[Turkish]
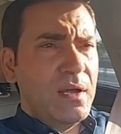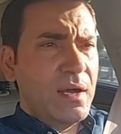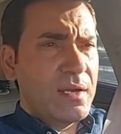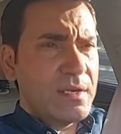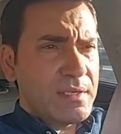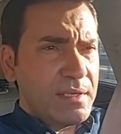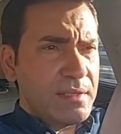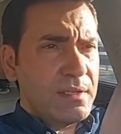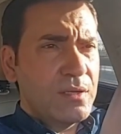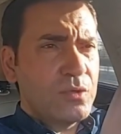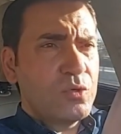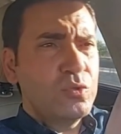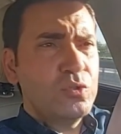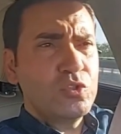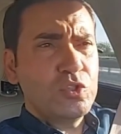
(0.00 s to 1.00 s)
arkadan
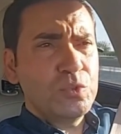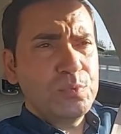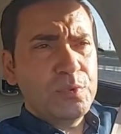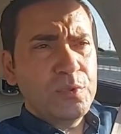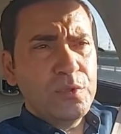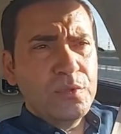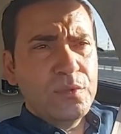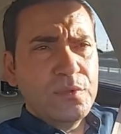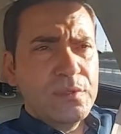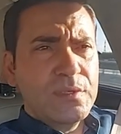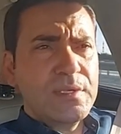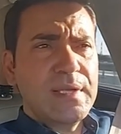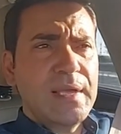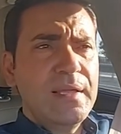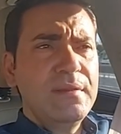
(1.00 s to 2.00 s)
konuşup
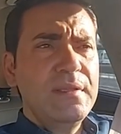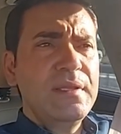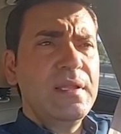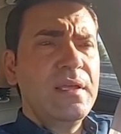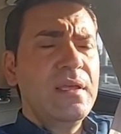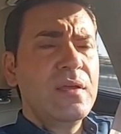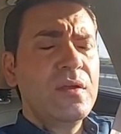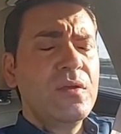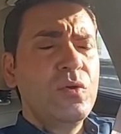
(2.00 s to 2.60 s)
kendini